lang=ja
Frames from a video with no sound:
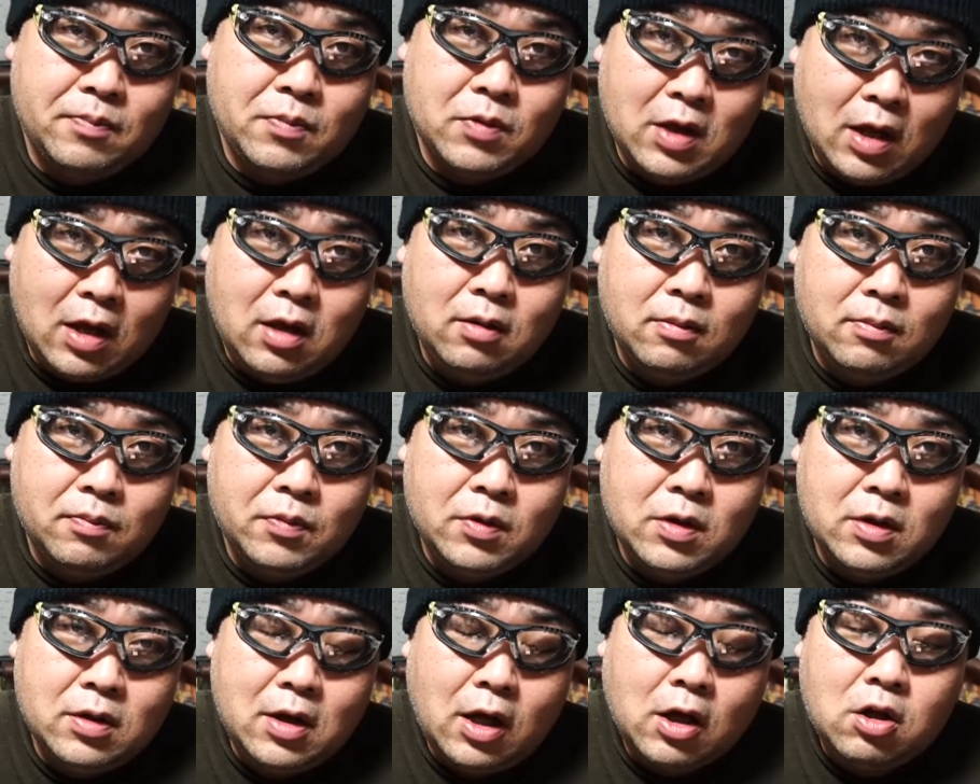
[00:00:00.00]
ね。
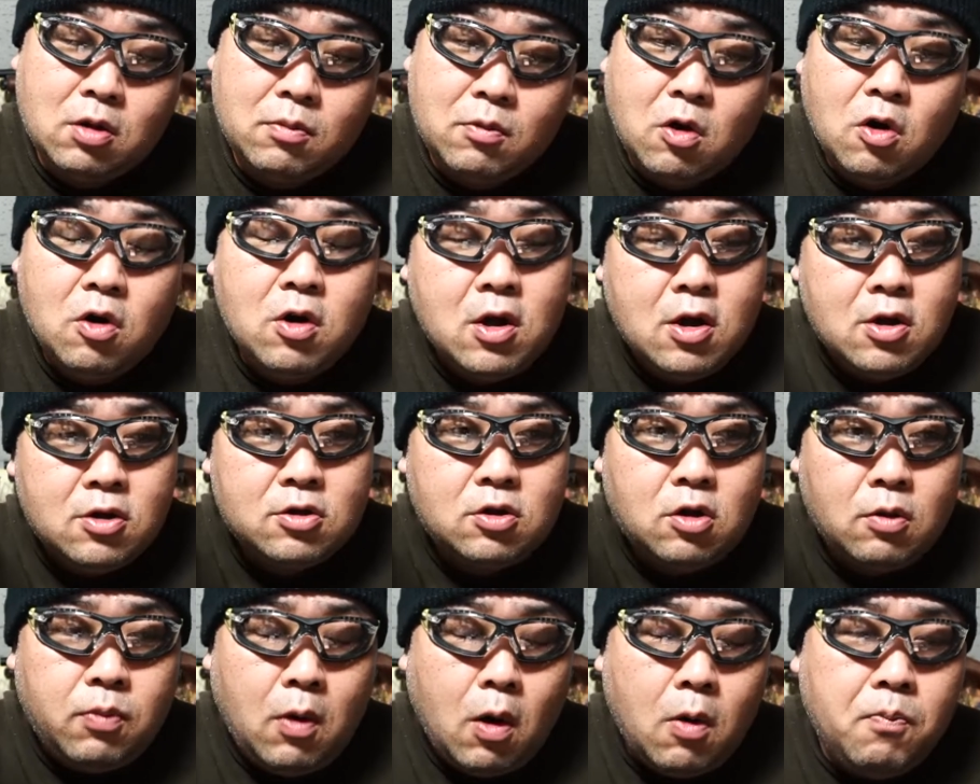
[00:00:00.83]
だけどもそ
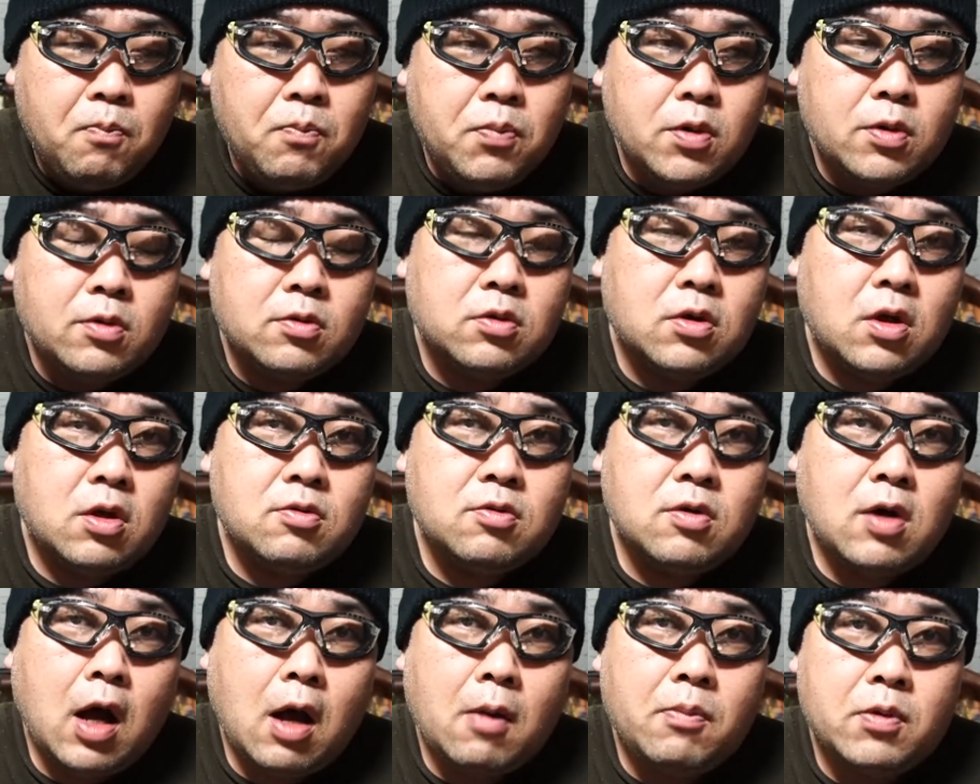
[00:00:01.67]
のポップルってい
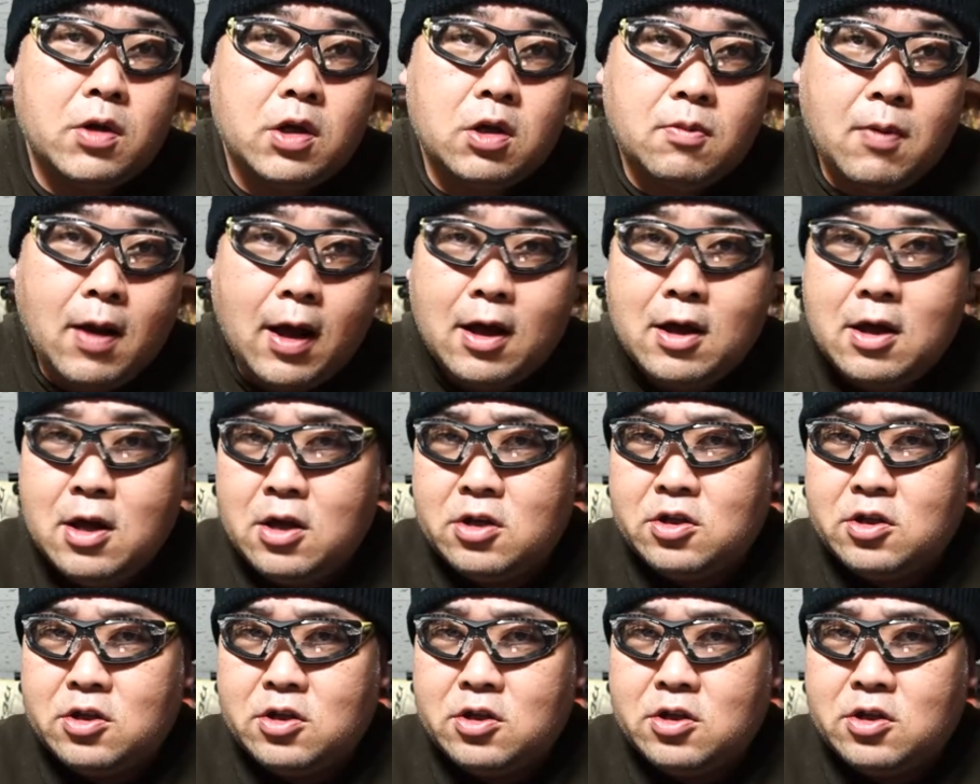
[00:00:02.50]
うアプリは